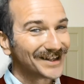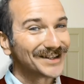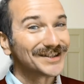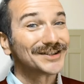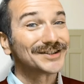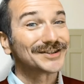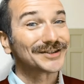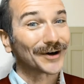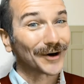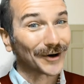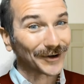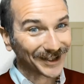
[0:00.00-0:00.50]

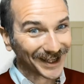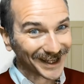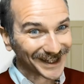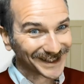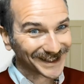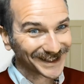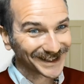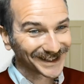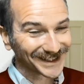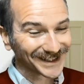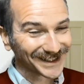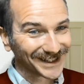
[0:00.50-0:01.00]
そうで
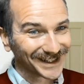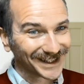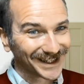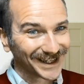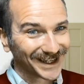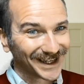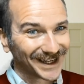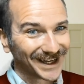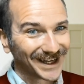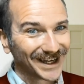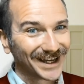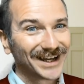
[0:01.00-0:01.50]
す。
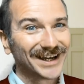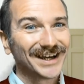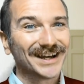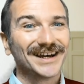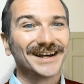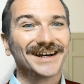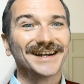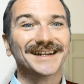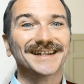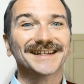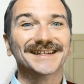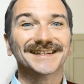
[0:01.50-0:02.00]

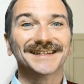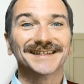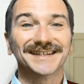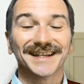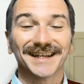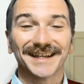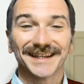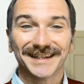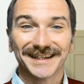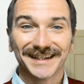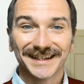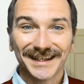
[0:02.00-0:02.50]

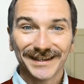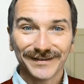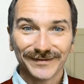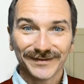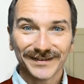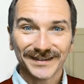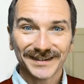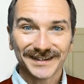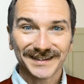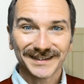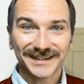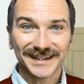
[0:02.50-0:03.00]
C'est
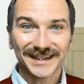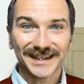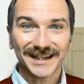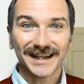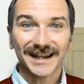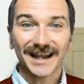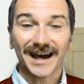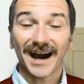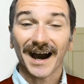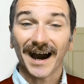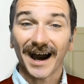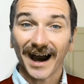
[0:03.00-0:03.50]

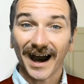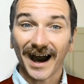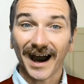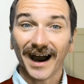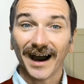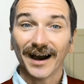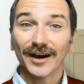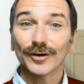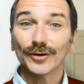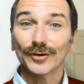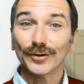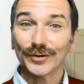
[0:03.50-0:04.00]
difficile
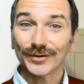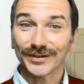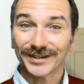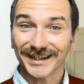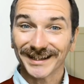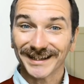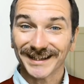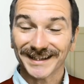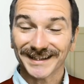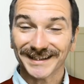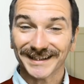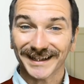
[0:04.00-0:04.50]
à
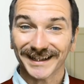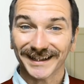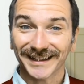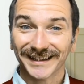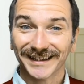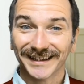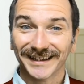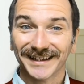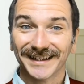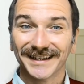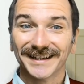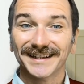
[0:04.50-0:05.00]
utiliser.
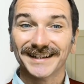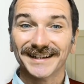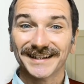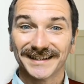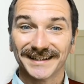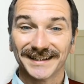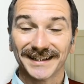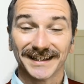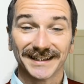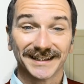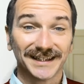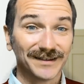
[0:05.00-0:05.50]

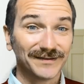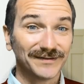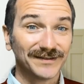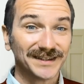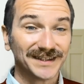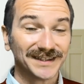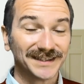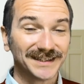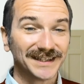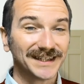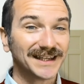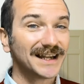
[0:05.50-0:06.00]
C'est
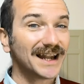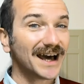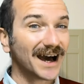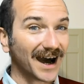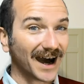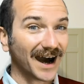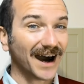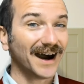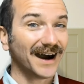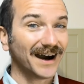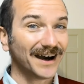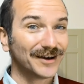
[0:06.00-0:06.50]
difficile
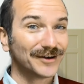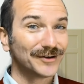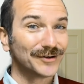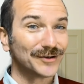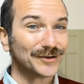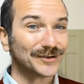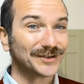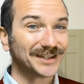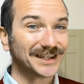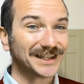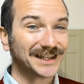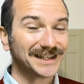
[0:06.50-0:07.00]
à
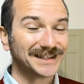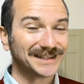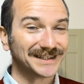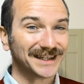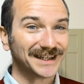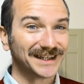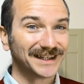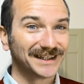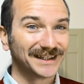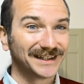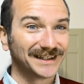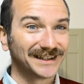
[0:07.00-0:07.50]

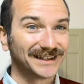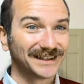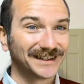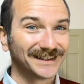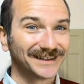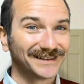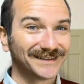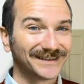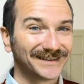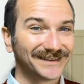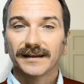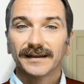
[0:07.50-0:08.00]
utiliser.
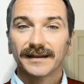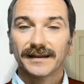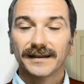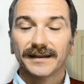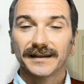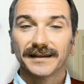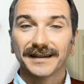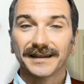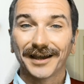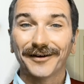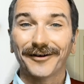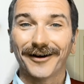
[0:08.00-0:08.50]

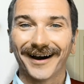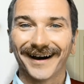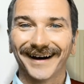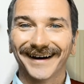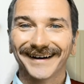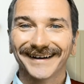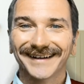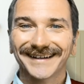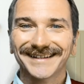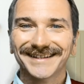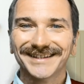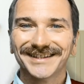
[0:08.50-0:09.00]
では、
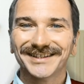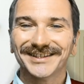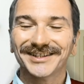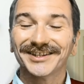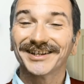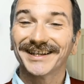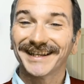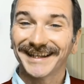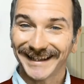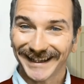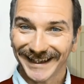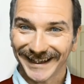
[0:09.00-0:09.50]

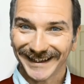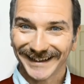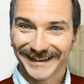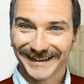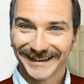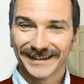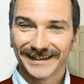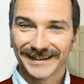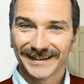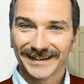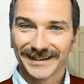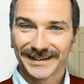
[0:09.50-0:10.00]
次に、
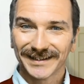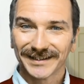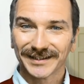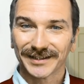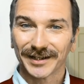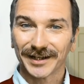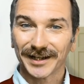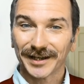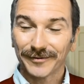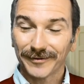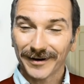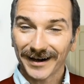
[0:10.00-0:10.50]

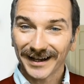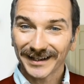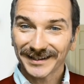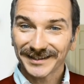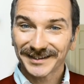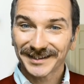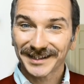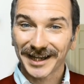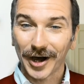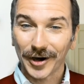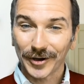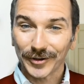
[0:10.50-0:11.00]
それは
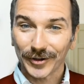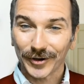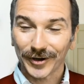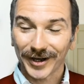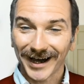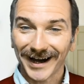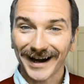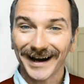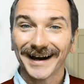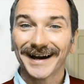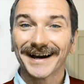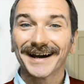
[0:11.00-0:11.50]
使うの
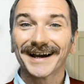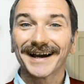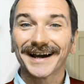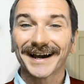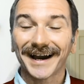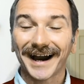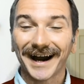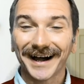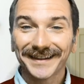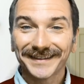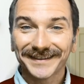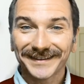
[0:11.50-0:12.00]
が
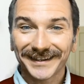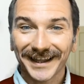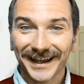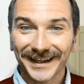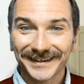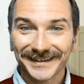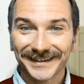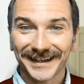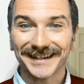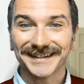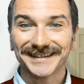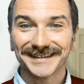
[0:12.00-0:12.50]
簡
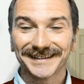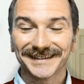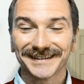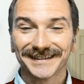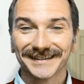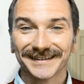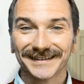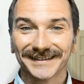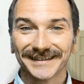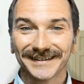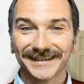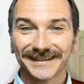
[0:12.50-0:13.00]
単です。
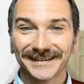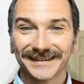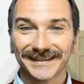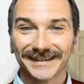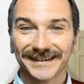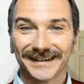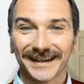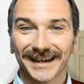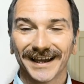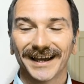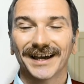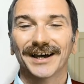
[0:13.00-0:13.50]

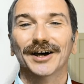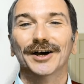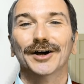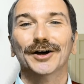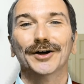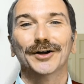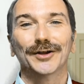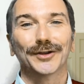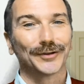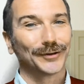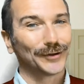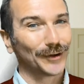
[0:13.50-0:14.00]

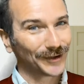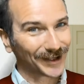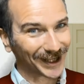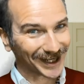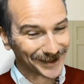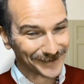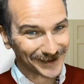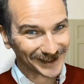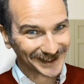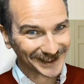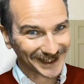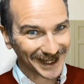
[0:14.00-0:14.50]
どうな
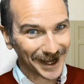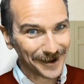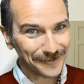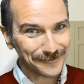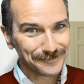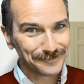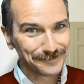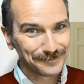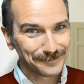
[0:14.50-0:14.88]
りますか